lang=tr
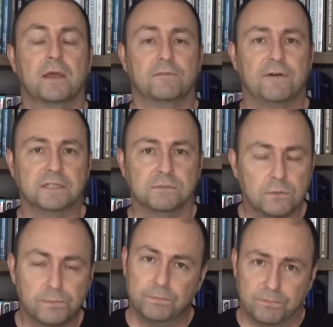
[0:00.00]
Faz
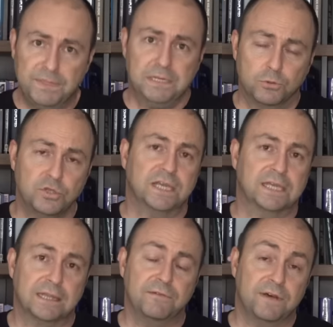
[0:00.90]
1 bu
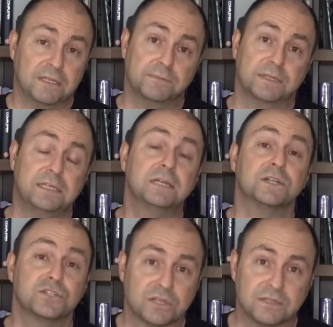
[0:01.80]
şekilde. Faz 1'in ilk
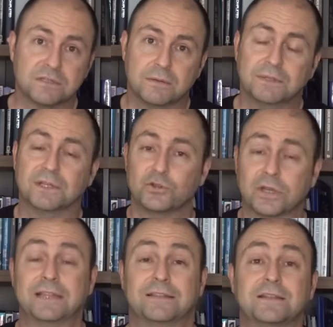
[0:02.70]
açıldığı zaman da
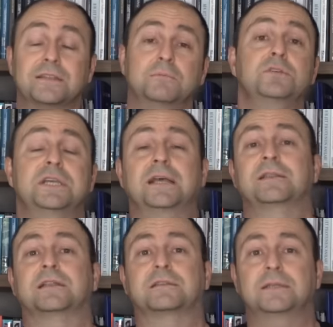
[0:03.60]
çok enteresan bir şey
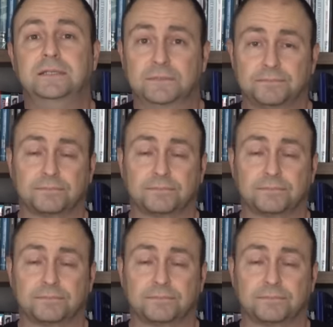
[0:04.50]
anlattılar.